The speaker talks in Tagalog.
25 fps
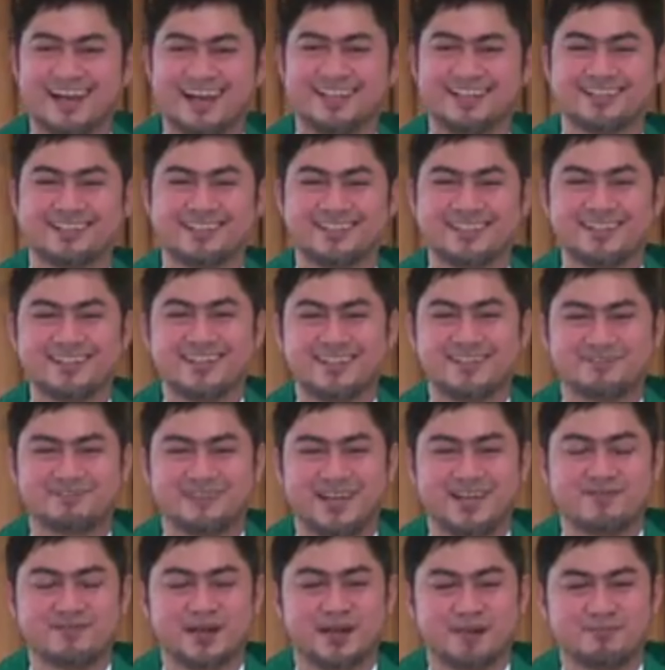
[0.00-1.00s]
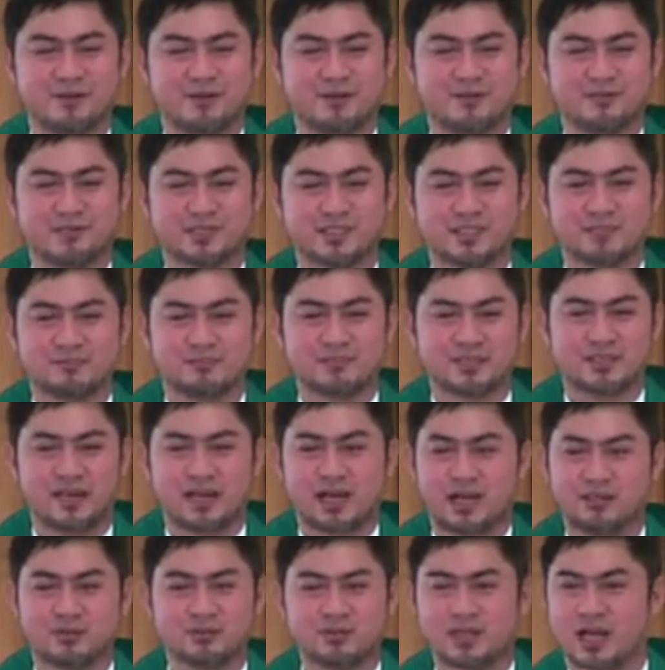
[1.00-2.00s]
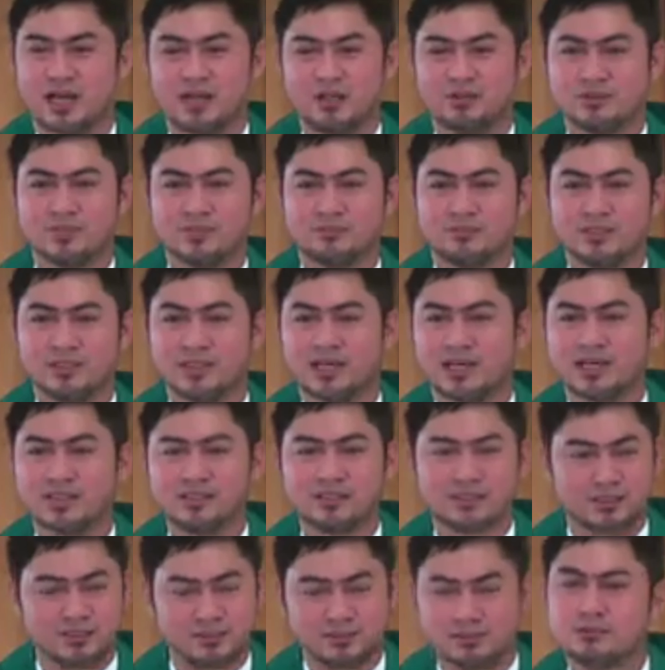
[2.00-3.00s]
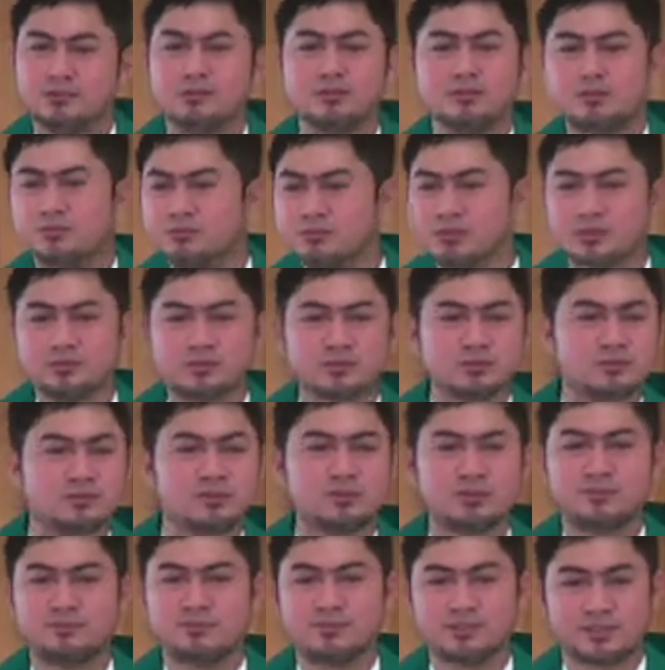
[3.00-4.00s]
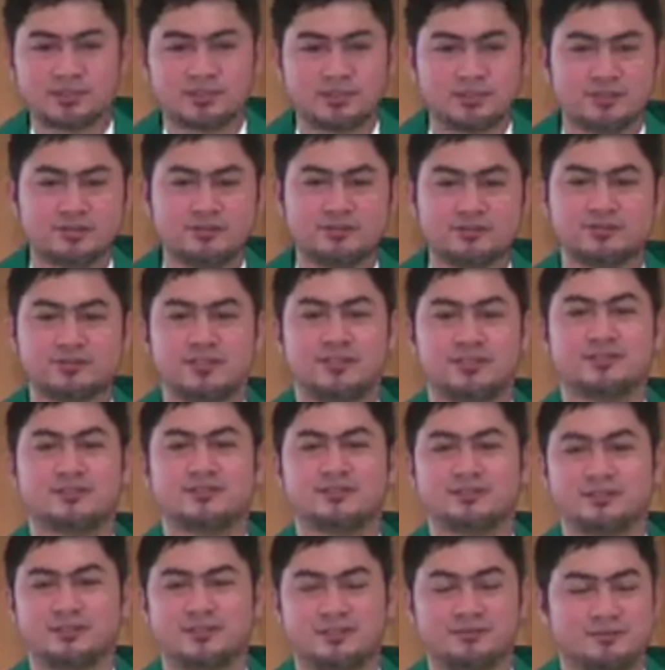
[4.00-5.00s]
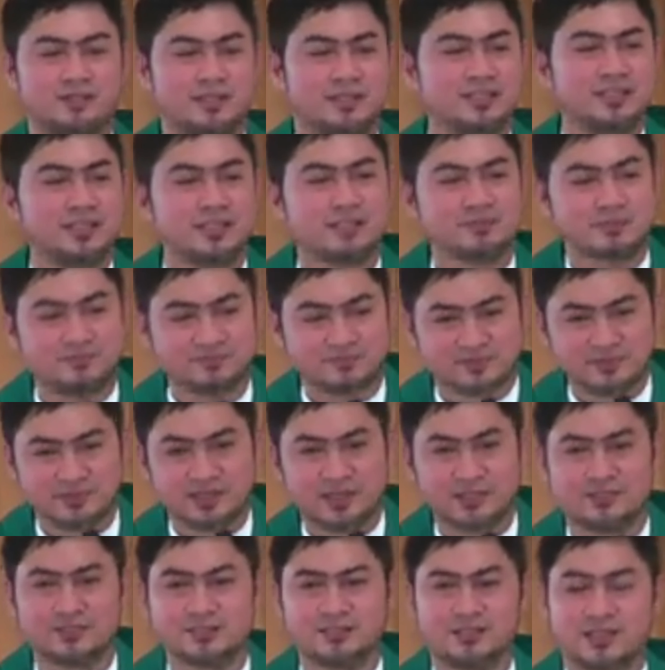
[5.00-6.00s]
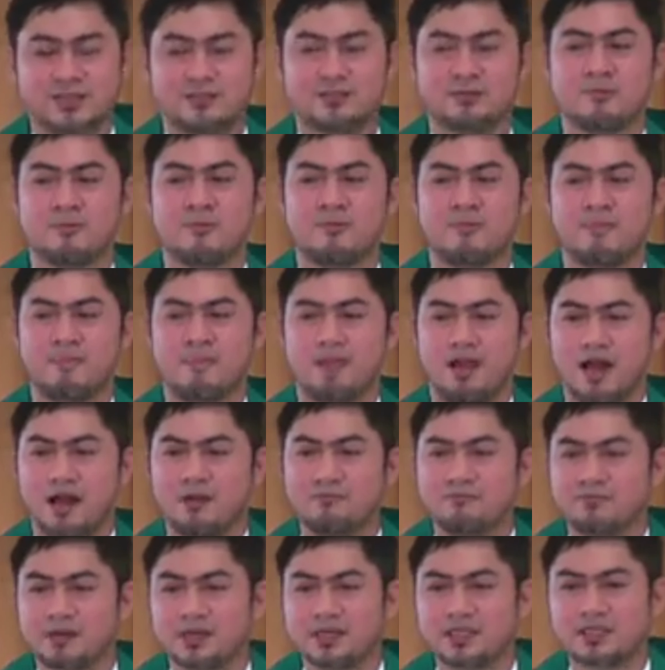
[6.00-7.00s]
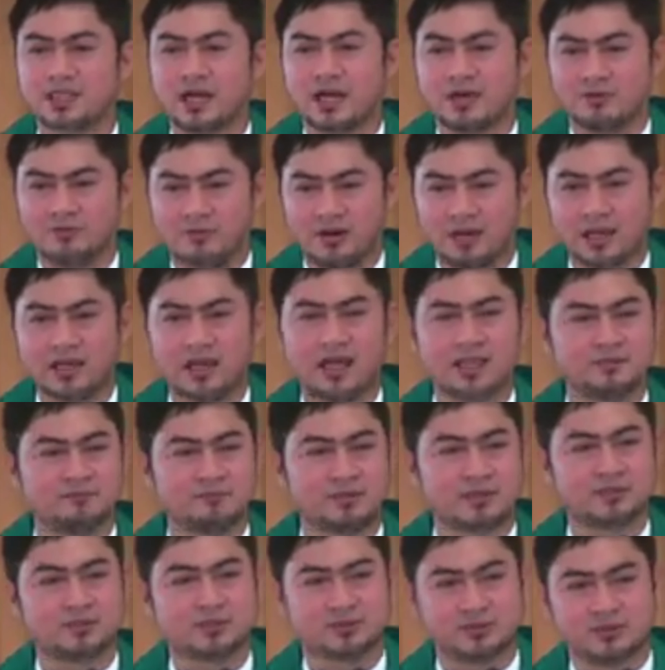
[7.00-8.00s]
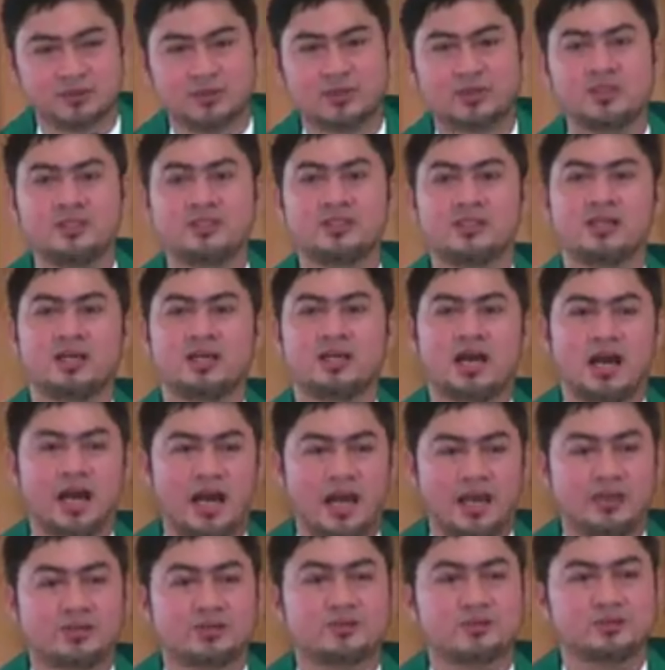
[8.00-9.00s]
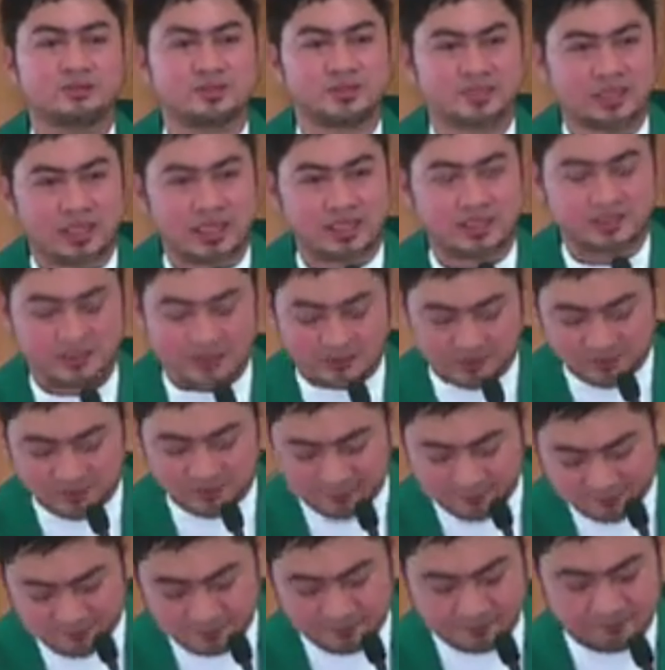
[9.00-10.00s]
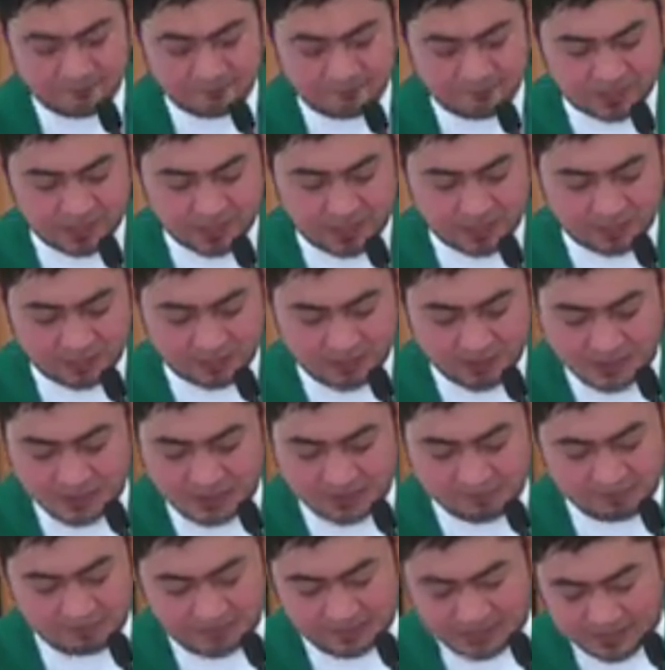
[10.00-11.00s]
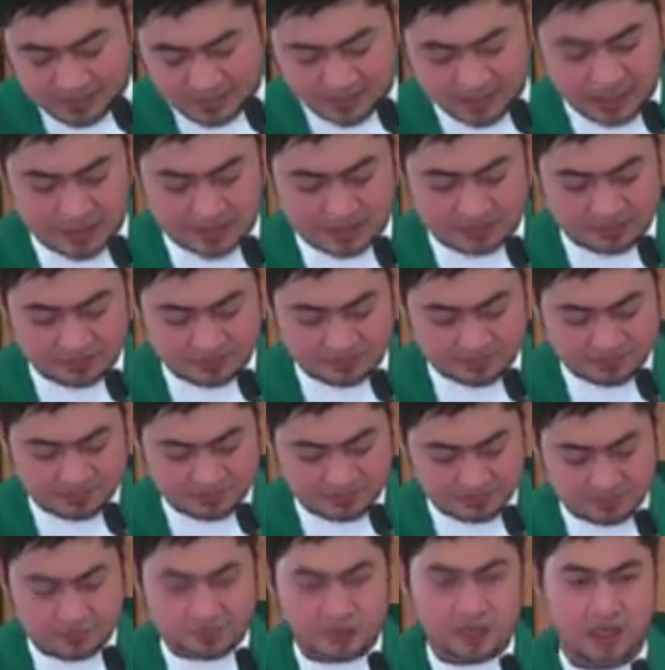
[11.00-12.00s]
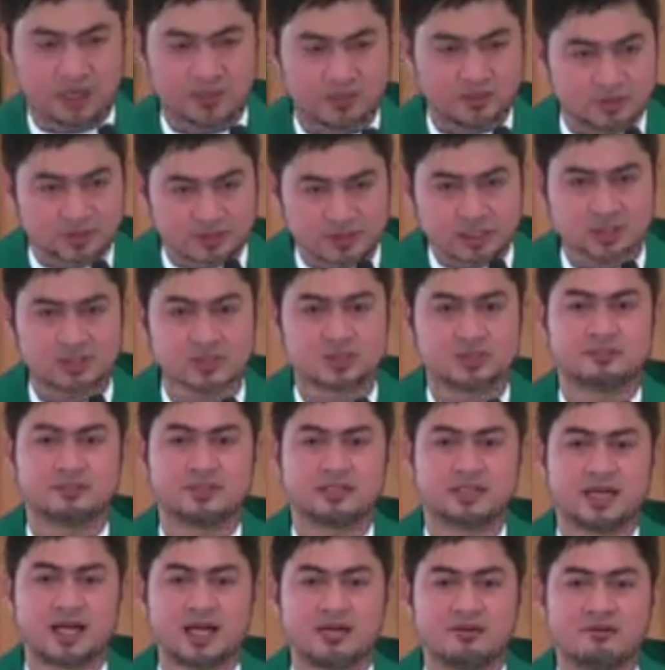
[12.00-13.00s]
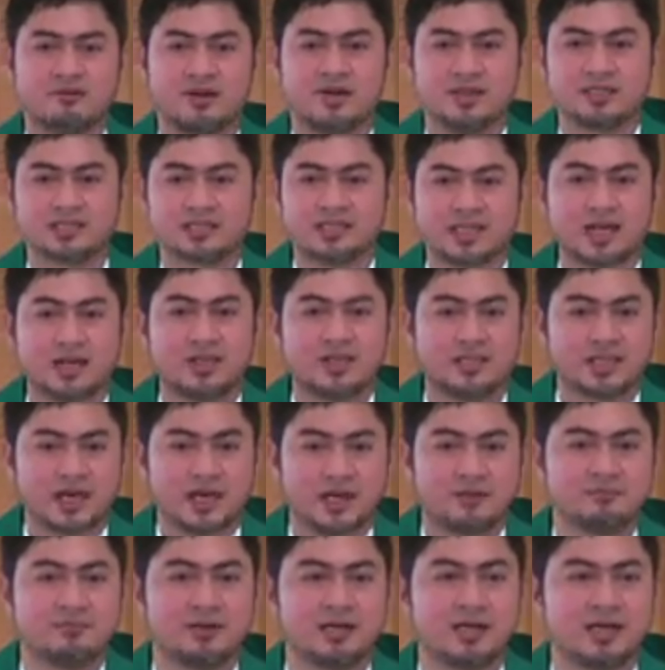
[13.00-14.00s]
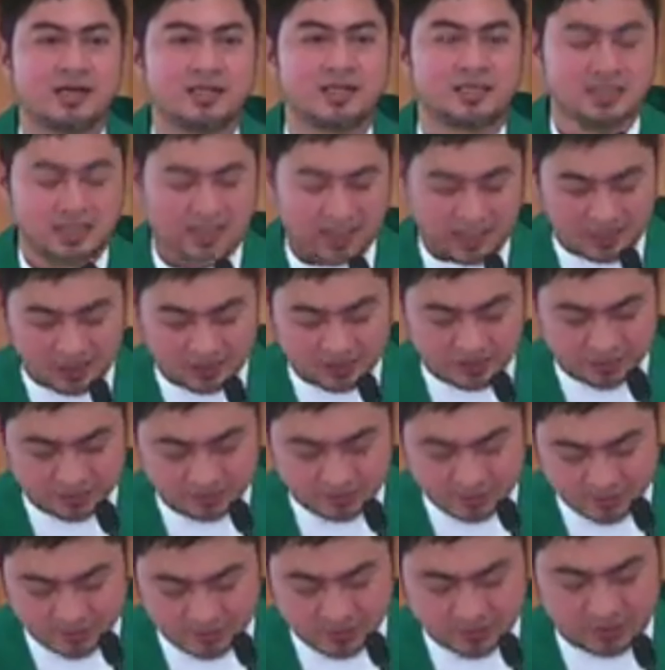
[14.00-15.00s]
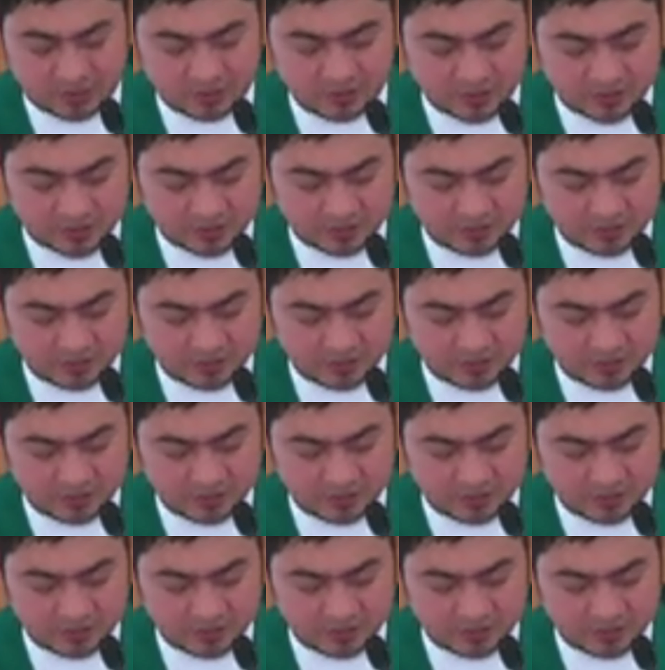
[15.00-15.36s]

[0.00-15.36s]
ano, may mga magulang naman na ayaw na ayaw naman ng anak ay talaga, pasok ko seminaryo. Ano, hindi naman po ganoon. Ano, ang pagtawag at pagtugon ay kusang loob. Ano, walang pilitan ang Diyos ang tumatawag, tayo lamang ay tumutugon.